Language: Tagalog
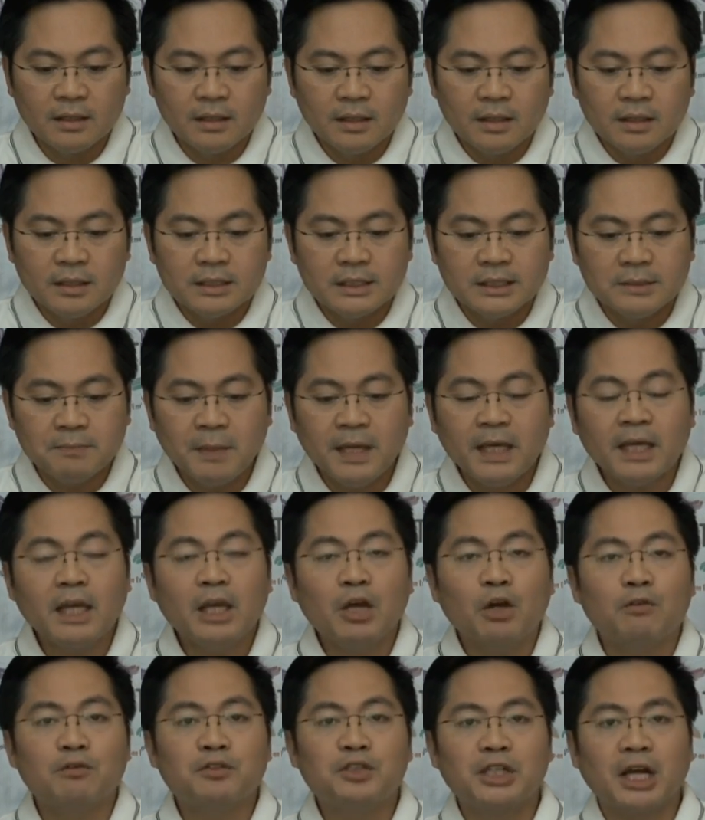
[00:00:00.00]

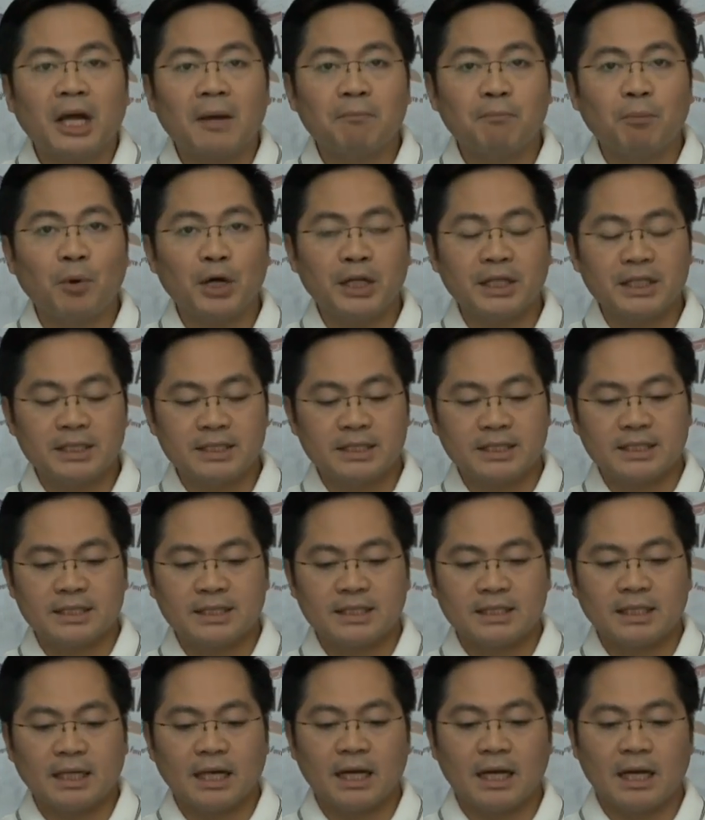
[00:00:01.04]
Speaking of
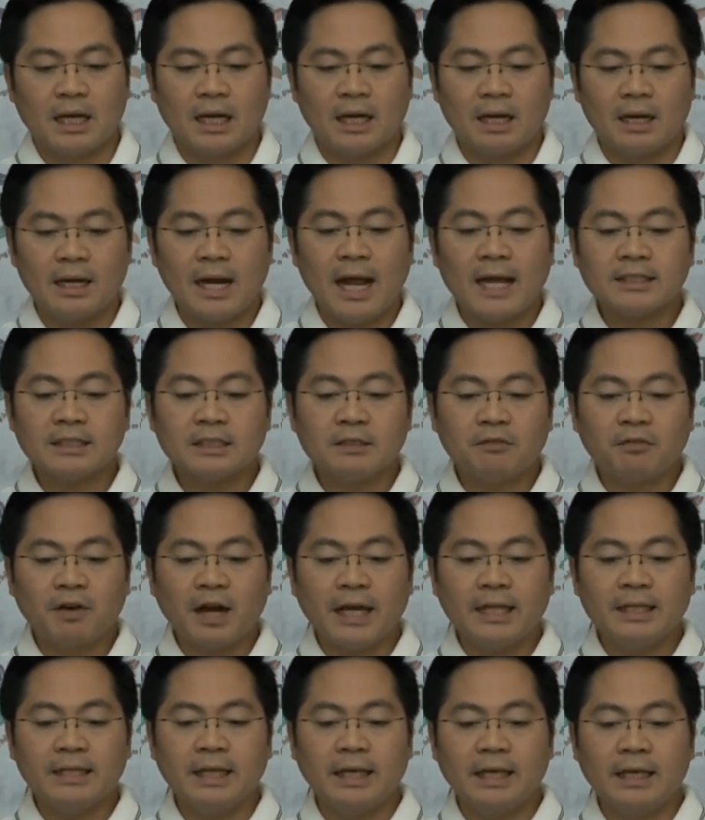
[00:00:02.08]
checkpoints, uh, last
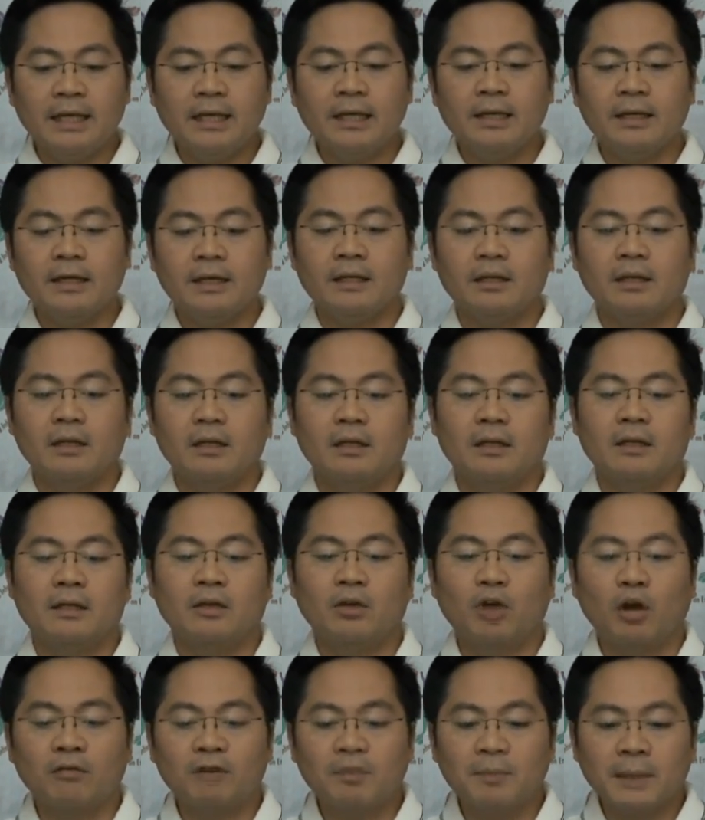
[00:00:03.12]
Friday,
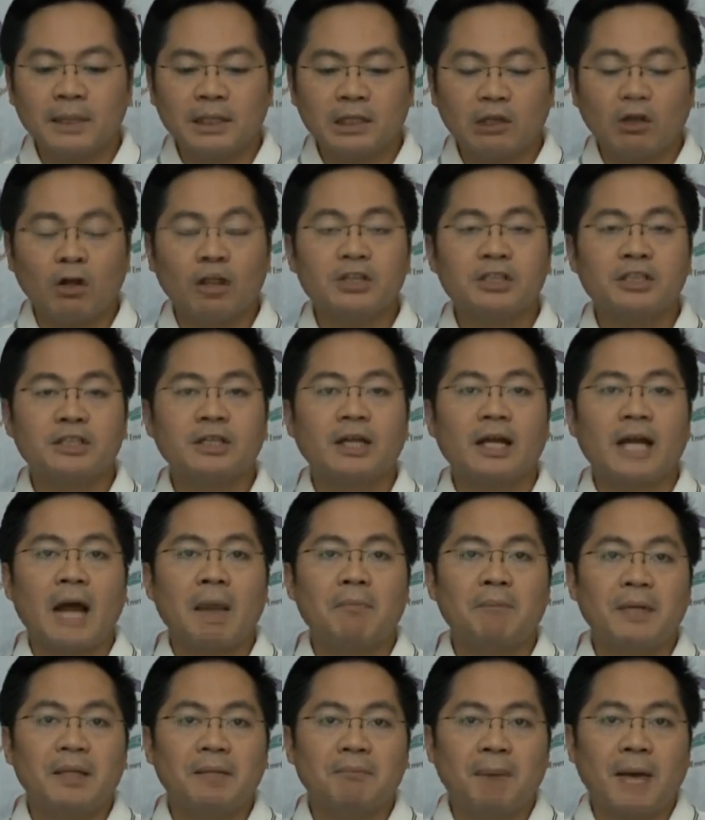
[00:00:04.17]
the government launched the
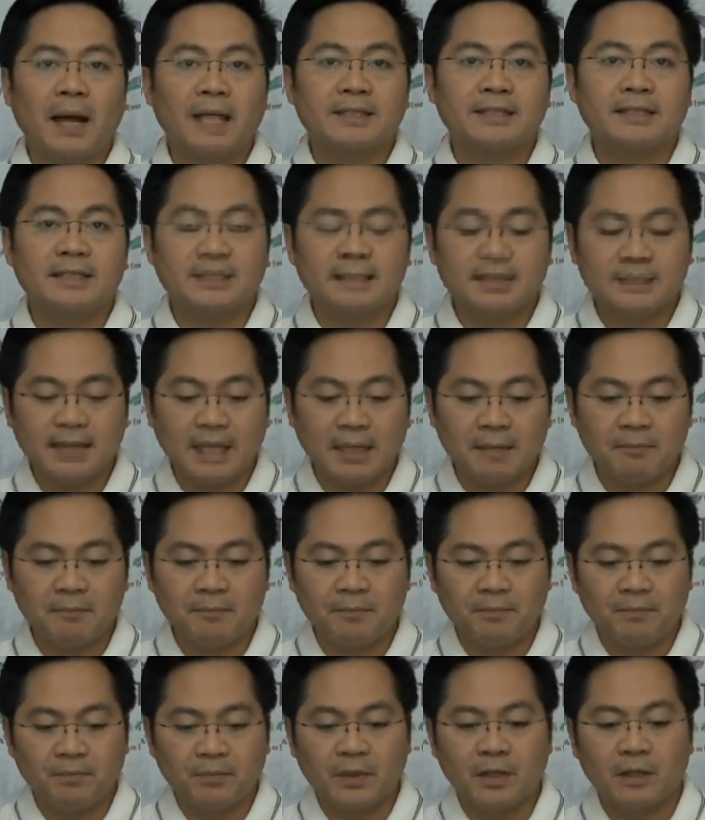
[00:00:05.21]
Rapid Pass
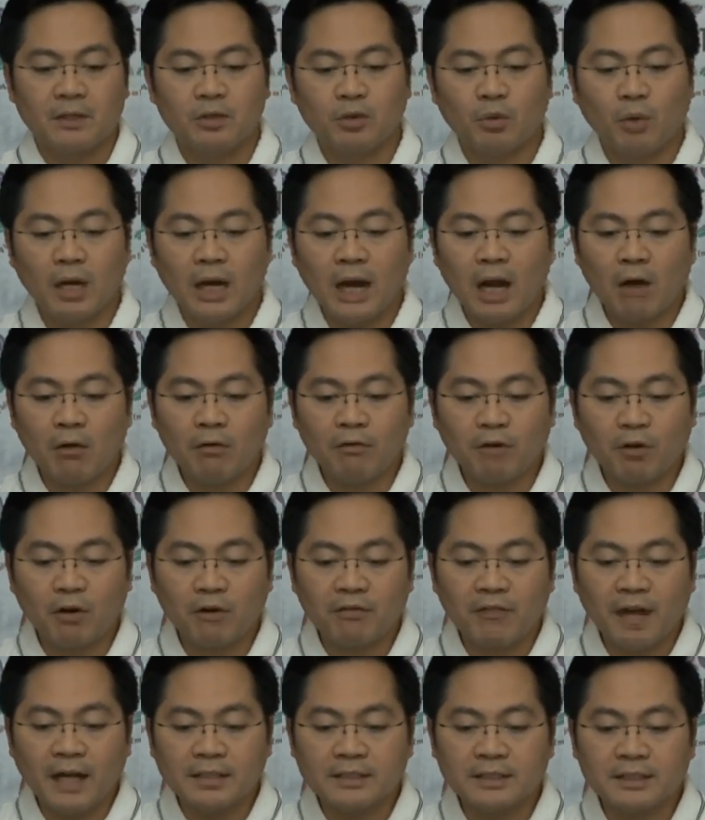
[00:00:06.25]
system to allow
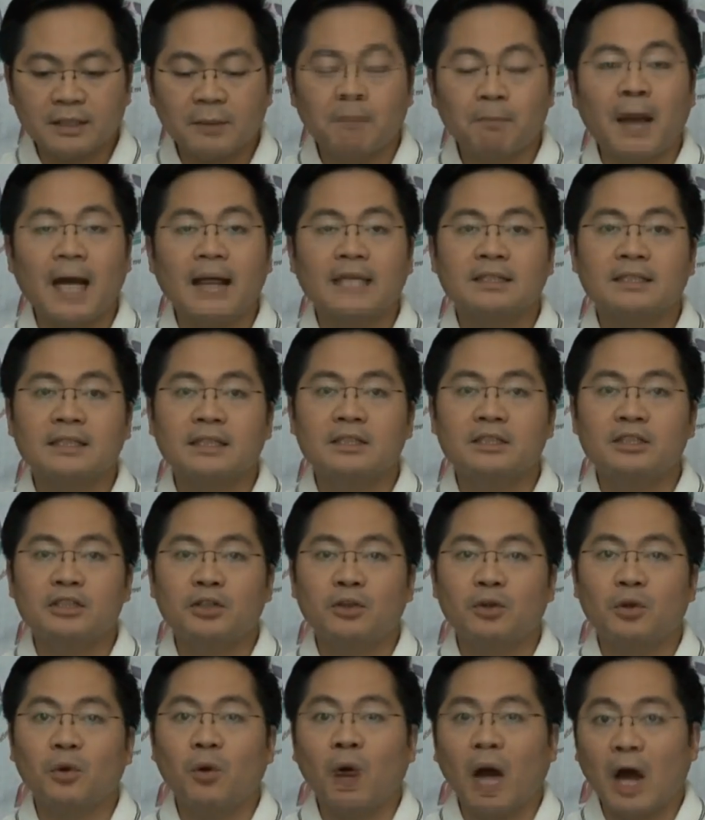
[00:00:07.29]
for faster
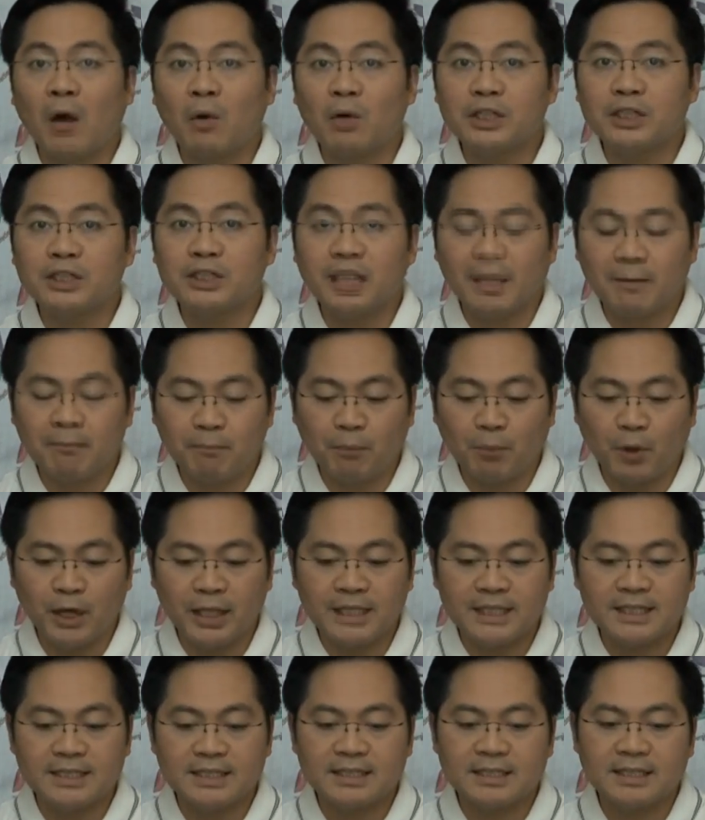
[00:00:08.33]
passage through our
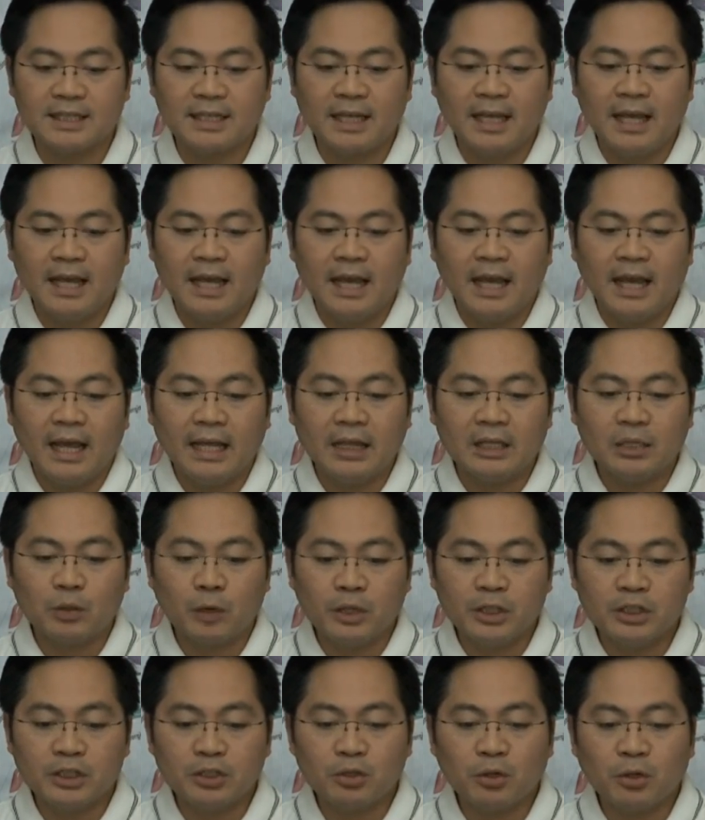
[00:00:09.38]
checkpoints and
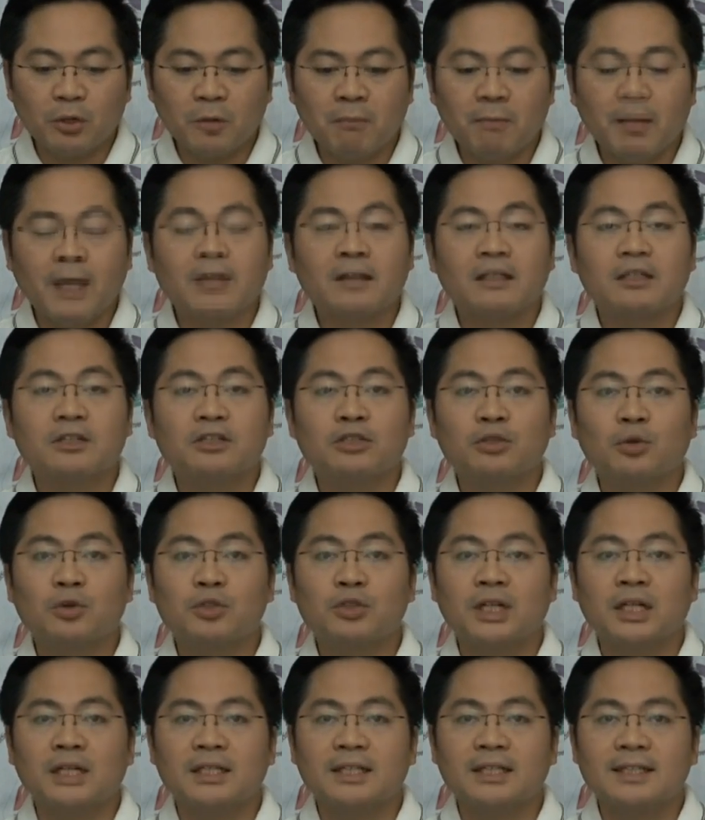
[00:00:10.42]
to ensure better
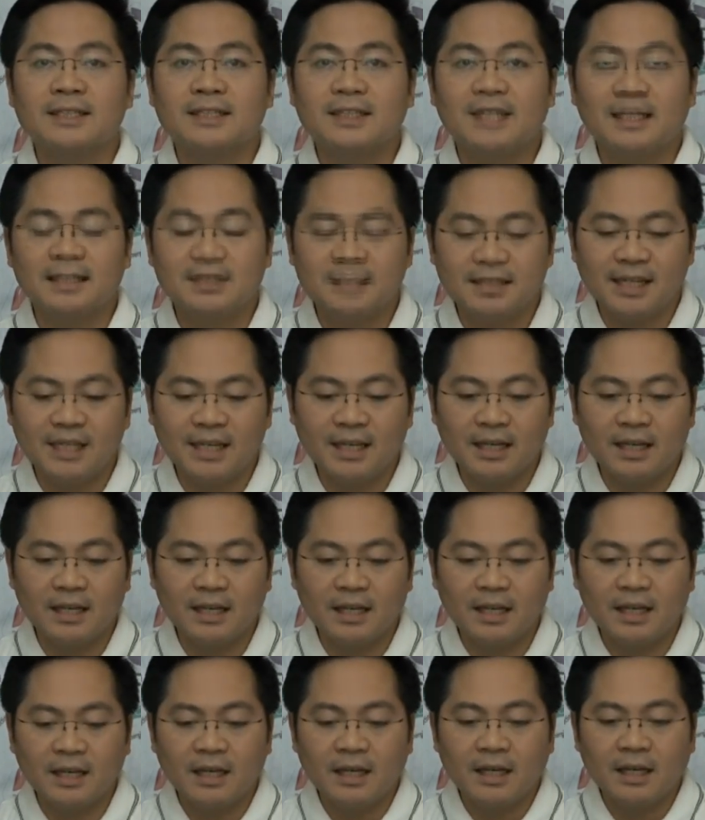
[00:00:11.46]
social distancing
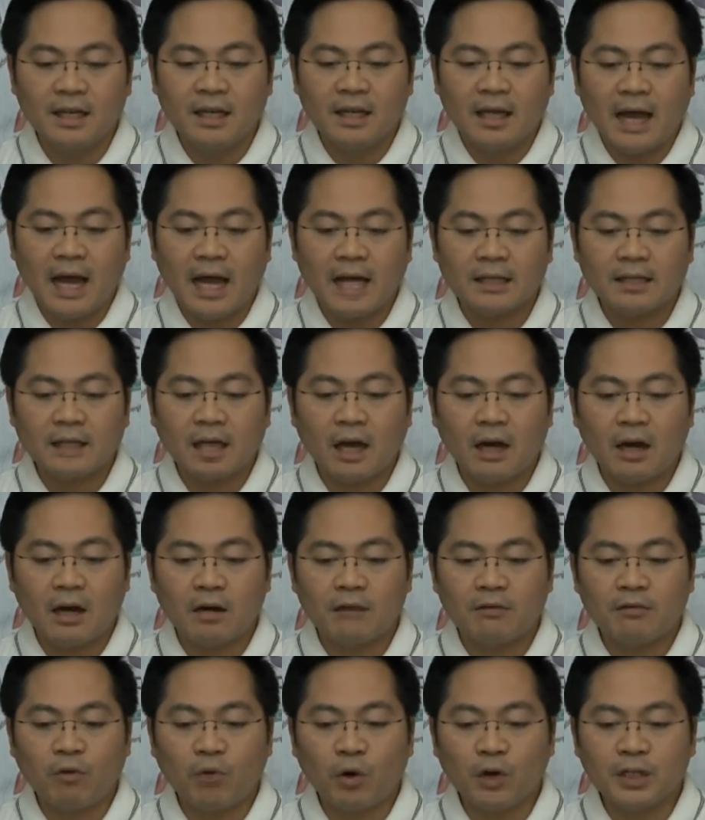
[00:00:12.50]
at
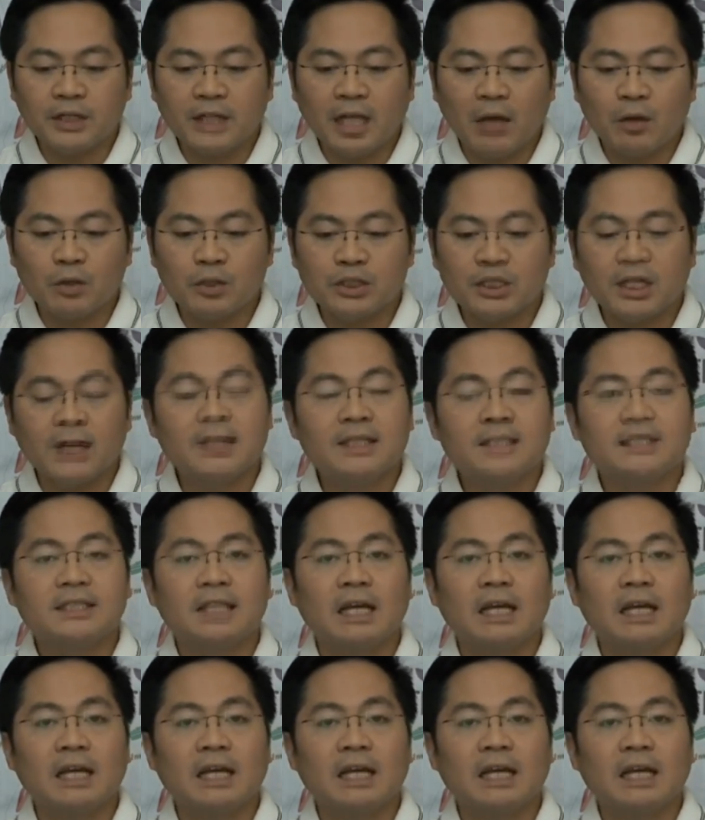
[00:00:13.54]
our 4,792